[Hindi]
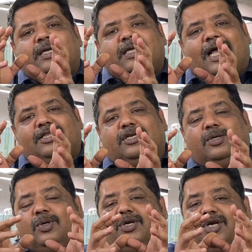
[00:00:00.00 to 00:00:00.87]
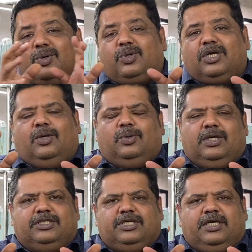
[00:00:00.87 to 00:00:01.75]
याद रखो न्यूट्रल
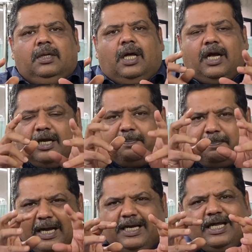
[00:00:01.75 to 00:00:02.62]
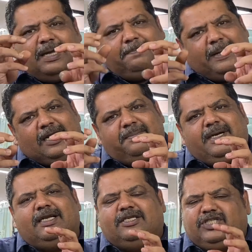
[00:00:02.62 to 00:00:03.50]
होना चाहिए अगर पानी का
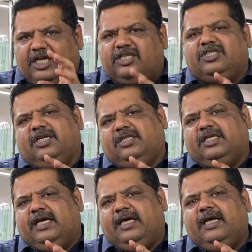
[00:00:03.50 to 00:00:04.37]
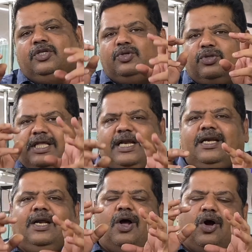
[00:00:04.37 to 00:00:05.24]
पैरामीटर चेंज करता है तो देन
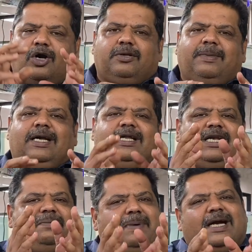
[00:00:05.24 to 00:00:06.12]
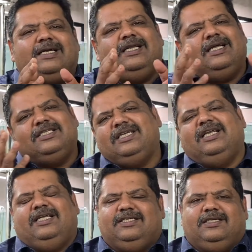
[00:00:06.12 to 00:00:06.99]
ऑटोमेटिकली बैक्टीरिया जी
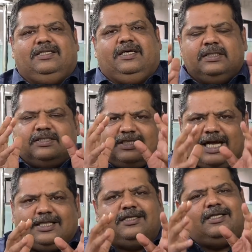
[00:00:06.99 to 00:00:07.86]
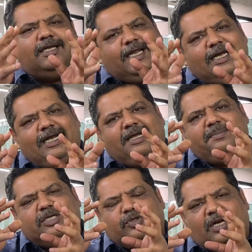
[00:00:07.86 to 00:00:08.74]
नहीं सकता ज्यादातर इंडिया
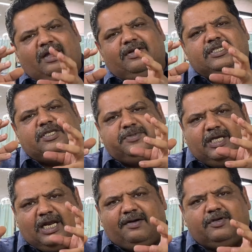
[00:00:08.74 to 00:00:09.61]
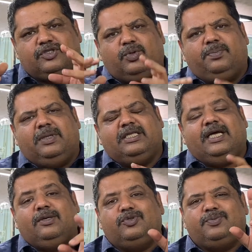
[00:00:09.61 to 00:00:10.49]
में जो लावा चिप्स या लावा स्टोन मिलता
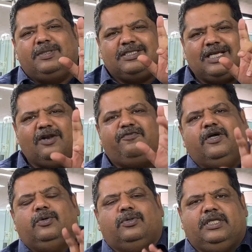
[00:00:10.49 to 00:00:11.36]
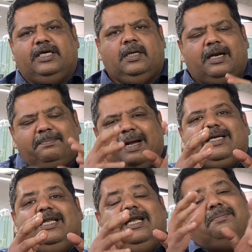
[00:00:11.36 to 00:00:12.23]
है उसमें सल्फर होता है एंड
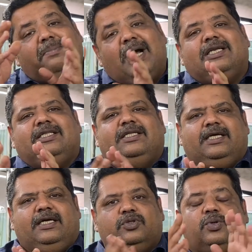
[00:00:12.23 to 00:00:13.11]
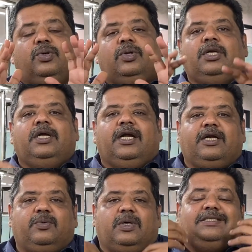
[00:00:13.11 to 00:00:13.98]
बैक्टीरिया मार देता है तो
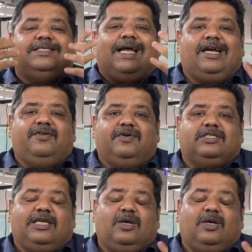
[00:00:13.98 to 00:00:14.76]
इट वर्क एडवर्सली